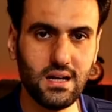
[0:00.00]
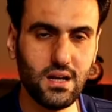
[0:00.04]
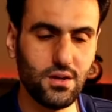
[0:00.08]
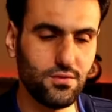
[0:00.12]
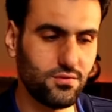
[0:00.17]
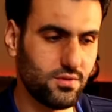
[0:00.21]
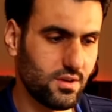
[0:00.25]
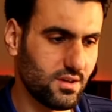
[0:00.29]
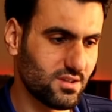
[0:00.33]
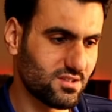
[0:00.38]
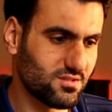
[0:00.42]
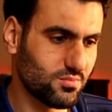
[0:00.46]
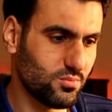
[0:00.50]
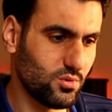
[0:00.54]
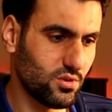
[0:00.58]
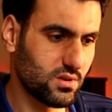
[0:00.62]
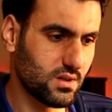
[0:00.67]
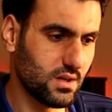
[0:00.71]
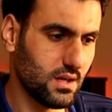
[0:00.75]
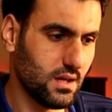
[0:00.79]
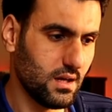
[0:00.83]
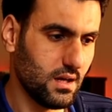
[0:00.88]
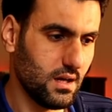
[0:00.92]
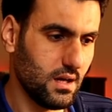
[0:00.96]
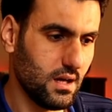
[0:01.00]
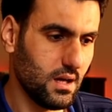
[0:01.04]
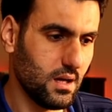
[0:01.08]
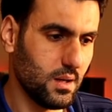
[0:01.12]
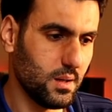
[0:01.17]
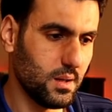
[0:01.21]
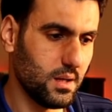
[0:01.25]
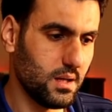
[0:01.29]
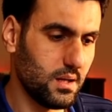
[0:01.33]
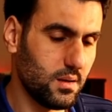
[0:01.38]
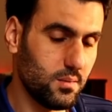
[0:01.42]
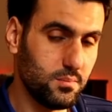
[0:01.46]
على الفيسبوك
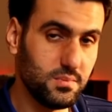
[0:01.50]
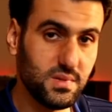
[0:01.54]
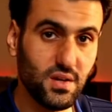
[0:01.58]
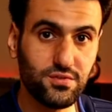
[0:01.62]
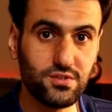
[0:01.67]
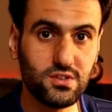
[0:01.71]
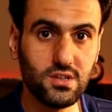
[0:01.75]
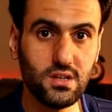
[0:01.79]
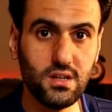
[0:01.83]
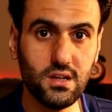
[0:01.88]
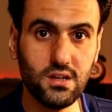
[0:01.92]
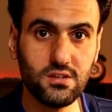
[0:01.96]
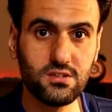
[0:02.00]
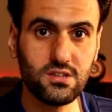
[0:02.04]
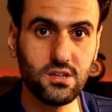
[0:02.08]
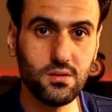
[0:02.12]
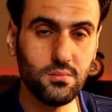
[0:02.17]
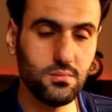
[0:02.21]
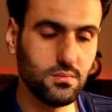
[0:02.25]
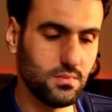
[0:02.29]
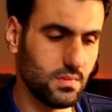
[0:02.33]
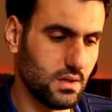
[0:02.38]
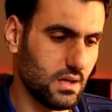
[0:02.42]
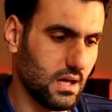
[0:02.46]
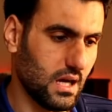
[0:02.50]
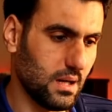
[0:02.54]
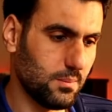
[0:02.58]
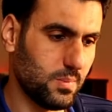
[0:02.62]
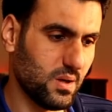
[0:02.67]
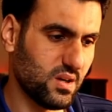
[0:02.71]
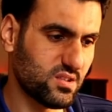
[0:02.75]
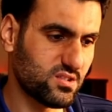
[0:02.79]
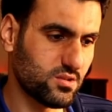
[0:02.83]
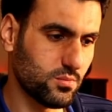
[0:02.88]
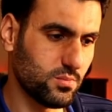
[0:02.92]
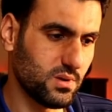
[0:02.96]
آه، بنفس الاسم
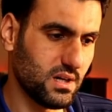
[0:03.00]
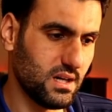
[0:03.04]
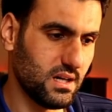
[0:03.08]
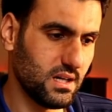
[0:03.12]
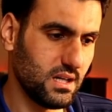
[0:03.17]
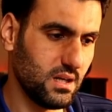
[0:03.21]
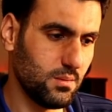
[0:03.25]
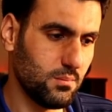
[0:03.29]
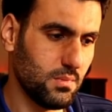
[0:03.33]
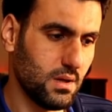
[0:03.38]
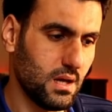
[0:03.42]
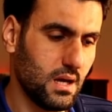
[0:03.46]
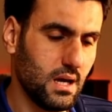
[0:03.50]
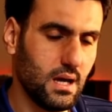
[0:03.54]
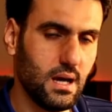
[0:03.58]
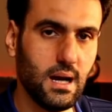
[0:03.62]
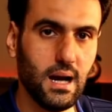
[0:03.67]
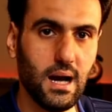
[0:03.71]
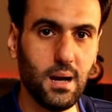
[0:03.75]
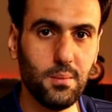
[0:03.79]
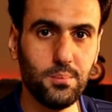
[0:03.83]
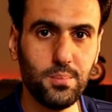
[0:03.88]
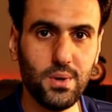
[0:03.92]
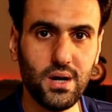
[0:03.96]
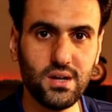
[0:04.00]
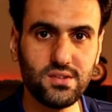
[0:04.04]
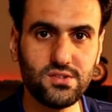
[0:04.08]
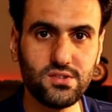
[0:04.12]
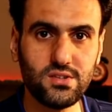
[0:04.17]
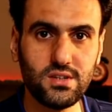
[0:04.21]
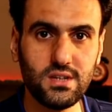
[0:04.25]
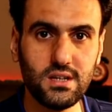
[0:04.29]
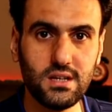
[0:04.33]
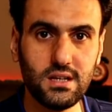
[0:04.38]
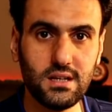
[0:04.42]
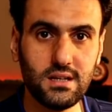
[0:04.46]
عباس ابراهيم
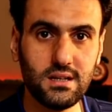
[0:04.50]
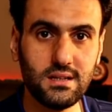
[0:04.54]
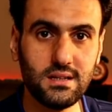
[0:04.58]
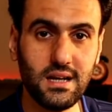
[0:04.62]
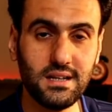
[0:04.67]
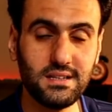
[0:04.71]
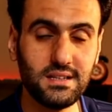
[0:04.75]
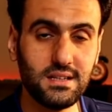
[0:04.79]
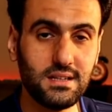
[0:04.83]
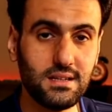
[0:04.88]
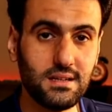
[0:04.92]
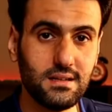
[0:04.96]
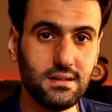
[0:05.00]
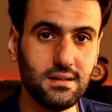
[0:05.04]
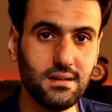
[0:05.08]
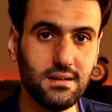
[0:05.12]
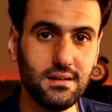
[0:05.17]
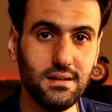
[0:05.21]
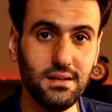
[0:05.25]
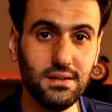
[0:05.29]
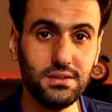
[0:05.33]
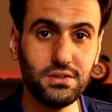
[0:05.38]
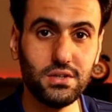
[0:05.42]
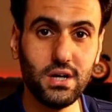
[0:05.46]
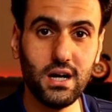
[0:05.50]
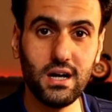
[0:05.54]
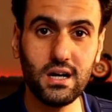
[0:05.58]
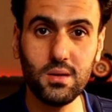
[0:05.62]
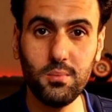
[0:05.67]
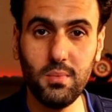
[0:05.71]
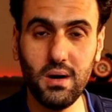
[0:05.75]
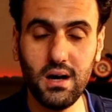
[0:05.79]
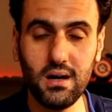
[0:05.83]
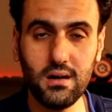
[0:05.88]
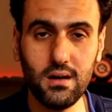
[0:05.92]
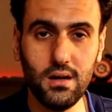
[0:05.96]
عباس آه، يعني عنده
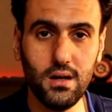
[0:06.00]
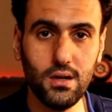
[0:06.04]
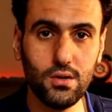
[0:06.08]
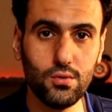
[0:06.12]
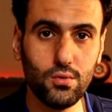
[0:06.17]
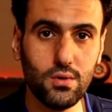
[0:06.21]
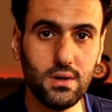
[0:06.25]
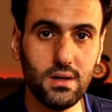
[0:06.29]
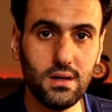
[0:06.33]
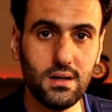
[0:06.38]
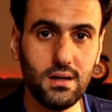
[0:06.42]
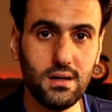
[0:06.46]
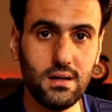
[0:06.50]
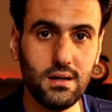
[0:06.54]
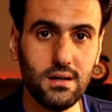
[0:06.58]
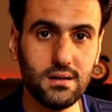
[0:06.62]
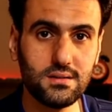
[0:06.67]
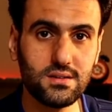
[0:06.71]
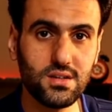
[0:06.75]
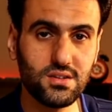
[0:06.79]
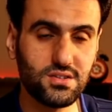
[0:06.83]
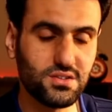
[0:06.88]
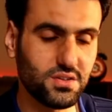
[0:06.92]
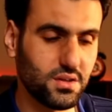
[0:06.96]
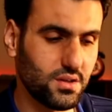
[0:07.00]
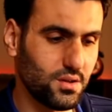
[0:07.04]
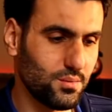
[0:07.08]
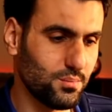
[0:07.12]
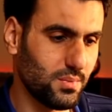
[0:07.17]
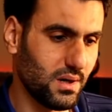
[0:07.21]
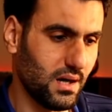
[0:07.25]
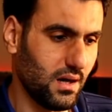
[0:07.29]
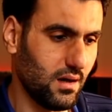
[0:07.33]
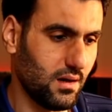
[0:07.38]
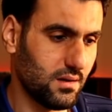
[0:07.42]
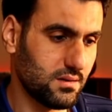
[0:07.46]
اخبار حلوه
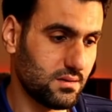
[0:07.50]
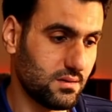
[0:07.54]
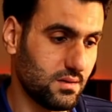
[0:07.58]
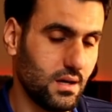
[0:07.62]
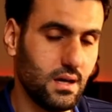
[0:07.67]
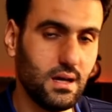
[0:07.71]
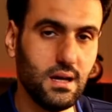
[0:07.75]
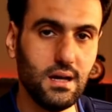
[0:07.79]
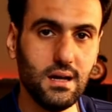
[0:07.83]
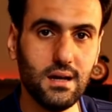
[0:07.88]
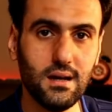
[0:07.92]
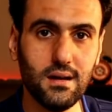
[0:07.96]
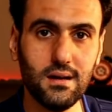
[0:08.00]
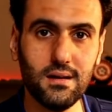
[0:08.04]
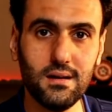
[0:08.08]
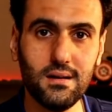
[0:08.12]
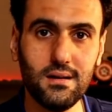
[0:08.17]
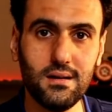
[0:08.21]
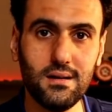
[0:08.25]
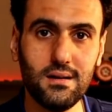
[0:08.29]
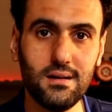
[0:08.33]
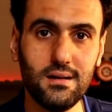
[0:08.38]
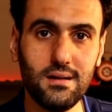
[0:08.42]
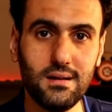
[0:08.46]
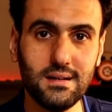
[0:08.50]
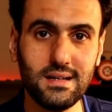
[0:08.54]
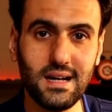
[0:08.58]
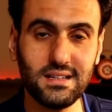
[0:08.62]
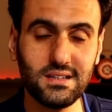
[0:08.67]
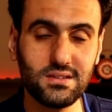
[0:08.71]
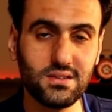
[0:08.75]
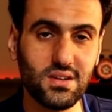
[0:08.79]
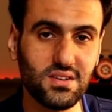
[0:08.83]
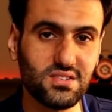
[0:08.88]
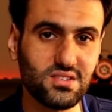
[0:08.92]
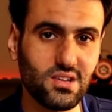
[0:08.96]
تسريبات
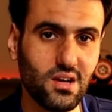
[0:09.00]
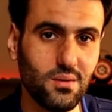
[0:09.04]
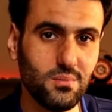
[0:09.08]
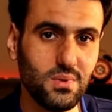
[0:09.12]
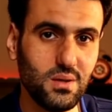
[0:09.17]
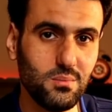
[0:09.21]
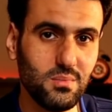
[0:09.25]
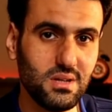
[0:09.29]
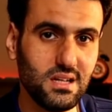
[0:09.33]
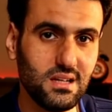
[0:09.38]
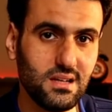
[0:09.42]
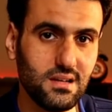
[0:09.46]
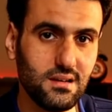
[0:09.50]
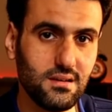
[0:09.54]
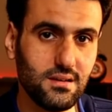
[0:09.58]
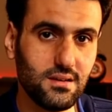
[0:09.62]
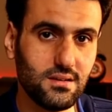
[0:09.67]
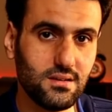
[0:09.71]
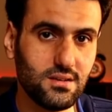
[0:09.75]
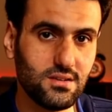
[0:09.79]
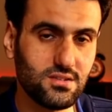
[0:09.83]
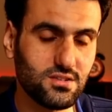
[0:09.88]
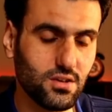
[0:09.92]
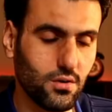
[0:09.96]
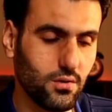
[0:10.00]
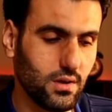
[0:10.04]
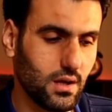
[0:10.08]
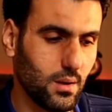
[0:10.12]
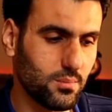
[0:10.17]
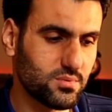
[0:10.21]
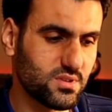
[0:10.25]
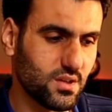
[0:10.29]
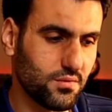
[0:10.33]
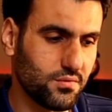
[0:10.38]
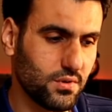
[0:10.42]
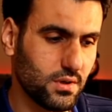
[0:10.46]
يعني التصاميم اللي اللي يسويها
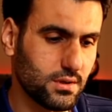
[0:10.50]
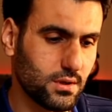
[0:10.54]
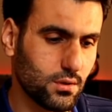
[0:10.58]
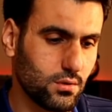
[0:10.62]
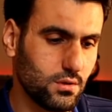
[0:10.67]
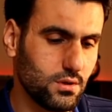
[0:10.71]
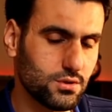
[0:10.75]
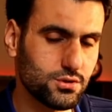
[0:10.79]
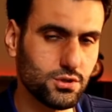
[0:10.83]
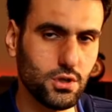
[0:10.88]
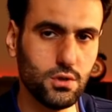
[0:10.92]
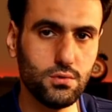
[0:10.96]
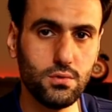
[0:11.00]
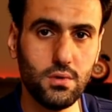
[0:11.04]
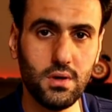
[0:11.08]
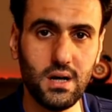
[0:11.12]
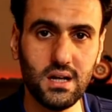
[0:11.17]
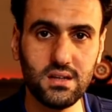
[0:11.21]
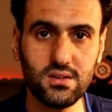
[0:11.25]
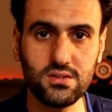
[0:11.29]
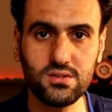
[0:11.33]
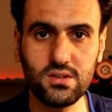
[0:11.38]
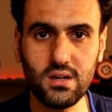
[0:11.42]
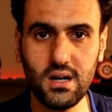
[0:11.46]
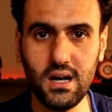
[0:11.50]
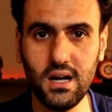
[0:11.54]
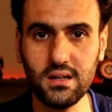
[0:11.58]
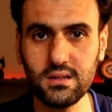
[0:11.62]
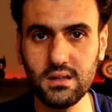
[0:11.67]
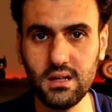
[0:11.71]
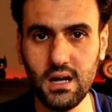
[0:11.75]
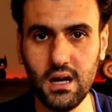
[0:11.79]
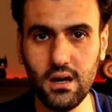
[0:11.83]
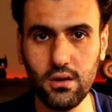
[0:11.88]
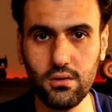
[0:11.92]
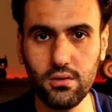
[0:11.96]
بصفحته كلش حلوه انا صراحه
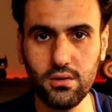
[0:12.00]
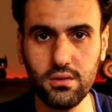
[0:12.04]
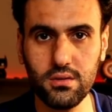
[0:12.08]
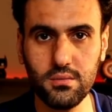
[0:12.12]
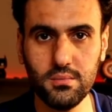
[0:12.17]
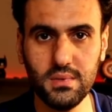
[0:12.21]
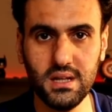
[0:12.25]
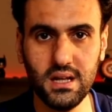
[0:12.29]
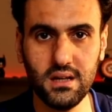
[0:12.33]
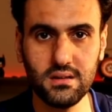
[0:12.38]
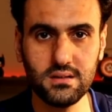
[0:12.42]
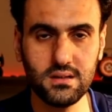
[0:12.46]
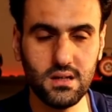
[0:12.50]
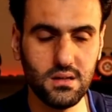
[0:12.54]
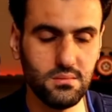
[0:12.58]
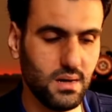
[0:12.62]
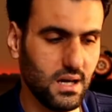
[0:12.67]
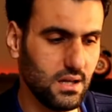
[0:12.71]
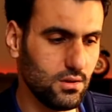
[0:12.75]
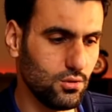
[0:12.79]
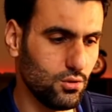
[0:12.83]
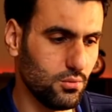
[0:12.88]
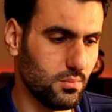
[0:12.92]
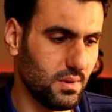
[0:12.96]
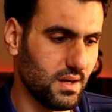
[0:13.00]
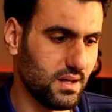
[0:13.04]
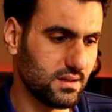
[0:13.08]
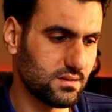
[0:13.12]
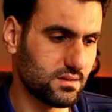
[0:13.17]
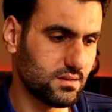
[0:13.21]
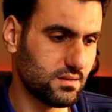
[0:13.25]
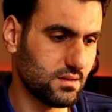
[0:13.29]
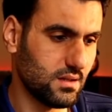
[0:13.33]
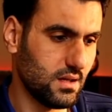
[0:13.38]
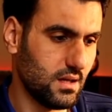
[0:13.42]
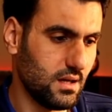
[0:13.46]
اخذ من عنده
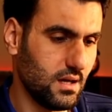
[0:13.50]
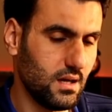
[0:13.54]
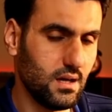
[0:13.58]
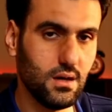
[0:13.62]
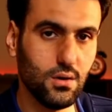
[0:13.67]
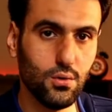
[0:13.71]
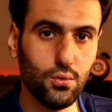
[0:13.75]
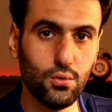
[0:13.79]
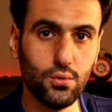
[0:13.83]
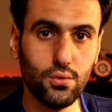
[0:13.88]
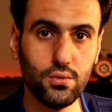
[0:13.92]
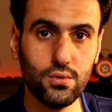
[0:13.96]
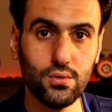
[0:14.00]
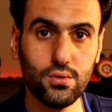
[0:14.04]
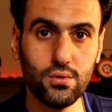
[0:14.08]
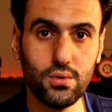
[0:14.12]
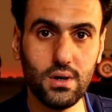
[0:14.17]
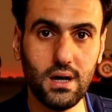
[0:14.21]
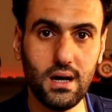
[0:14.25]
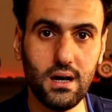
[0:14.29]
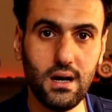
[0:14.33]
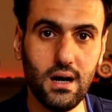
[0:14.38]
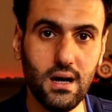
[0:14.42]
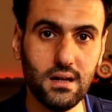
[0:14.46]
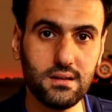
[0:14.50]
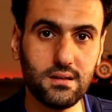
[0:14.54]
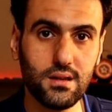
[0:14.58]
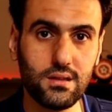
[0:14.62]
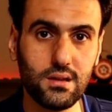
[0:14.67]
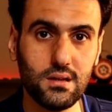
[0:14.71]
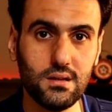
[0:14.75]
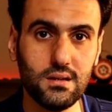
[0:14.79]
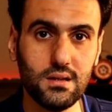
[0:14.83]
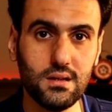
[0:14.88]
المعلومات واحدث